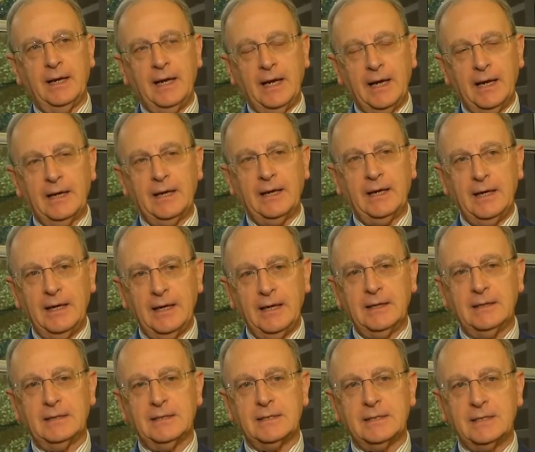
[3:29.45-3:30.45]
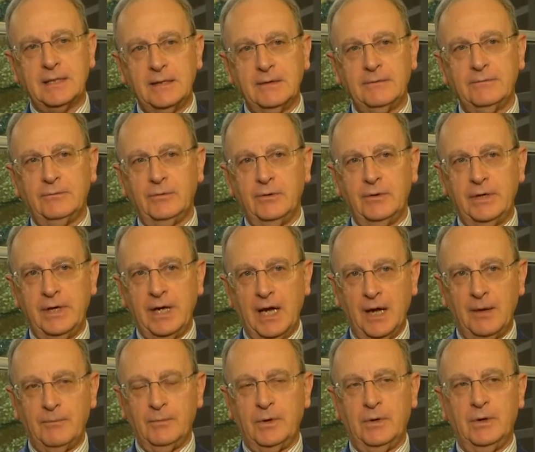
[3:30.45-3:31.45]
è che se
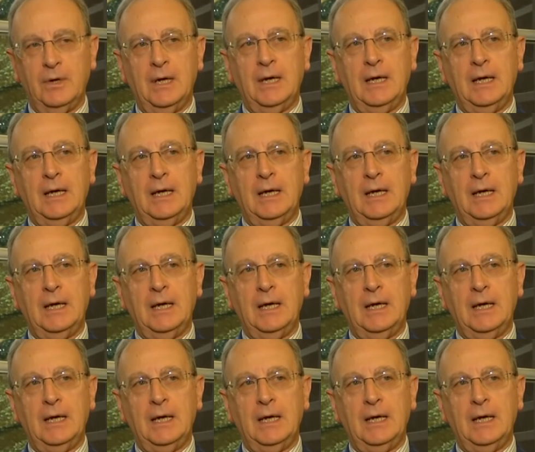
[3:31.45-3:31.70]
vogliamo